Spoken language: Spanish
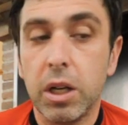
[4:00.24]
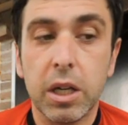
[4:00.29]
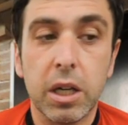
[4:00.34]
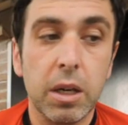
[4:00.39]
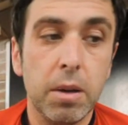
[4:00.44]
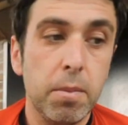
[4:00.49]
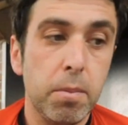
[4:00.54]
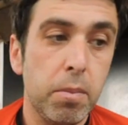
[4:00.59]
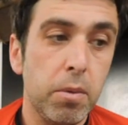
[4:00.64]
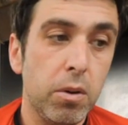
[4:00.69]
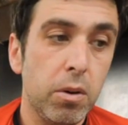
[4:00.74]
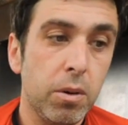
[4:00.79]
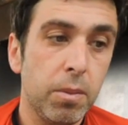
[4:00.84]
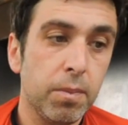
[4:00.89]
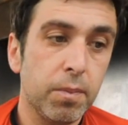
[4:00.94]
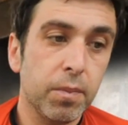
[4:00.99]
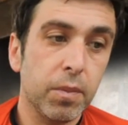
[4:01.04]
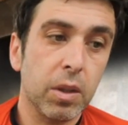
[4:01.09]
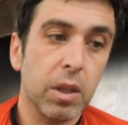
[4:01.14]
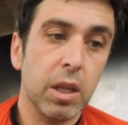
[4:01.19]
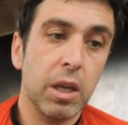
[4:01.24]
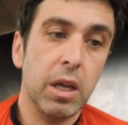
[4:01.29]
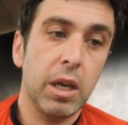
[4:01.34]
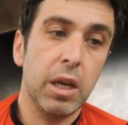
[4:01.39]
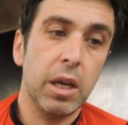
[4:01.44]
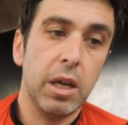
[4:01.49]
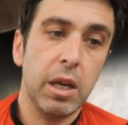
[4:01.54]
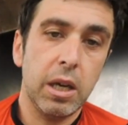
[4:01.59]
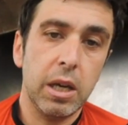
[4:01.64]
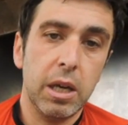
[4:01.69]
ejemplo,
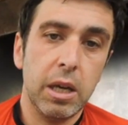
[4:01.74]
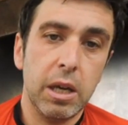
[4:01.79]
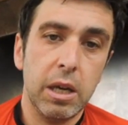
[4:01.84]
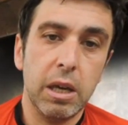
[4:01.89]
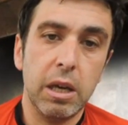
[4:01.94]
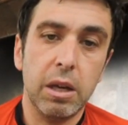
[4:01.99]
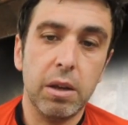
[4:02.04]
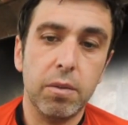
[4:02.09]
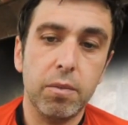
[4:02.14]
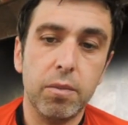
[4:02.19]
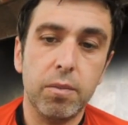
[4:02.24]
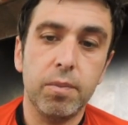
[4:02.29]
eh,